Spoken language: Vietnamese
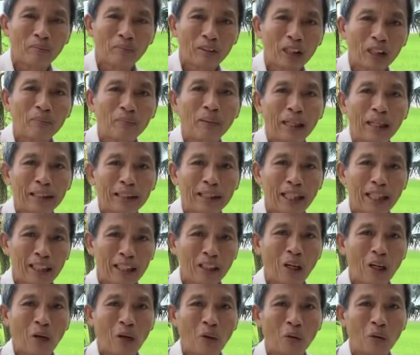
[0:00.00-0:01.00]
cái bậc giác
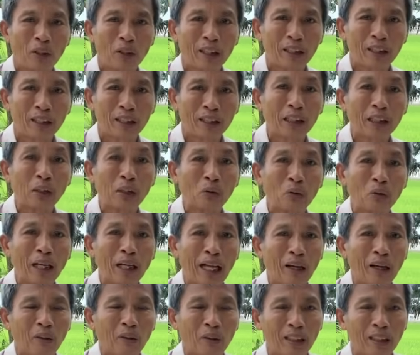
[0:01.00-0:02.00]
ngộ đó liễu
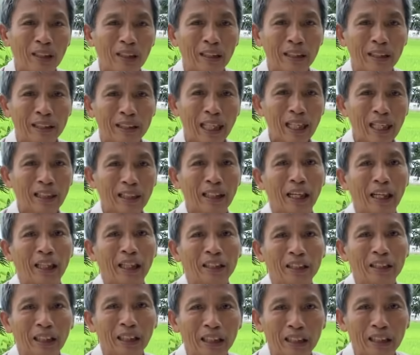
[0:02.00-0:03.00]
đạo đó nó nhắc lại
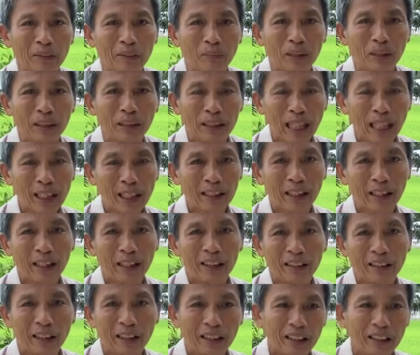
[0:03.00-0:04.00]
thì mình nhắc
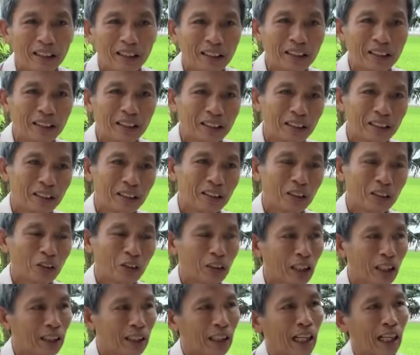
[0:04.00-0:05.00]
lên trên cho
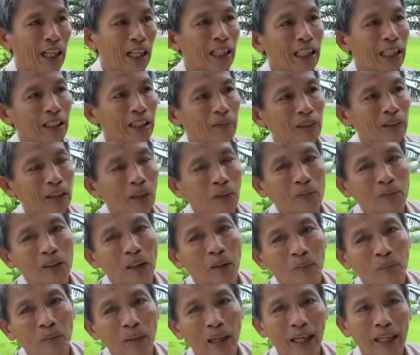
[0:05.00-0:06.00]
tất cả anh em cộng
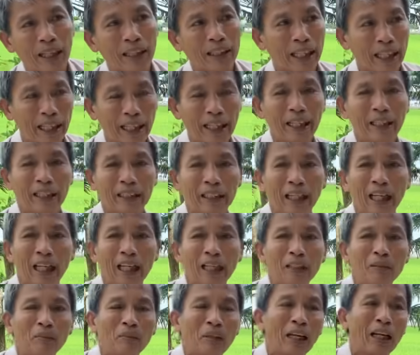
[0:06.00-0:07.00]
đồng mạng nghe
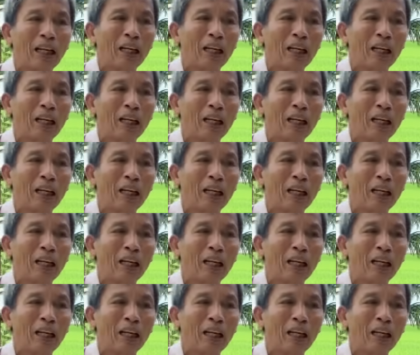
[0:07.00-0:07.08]
để mà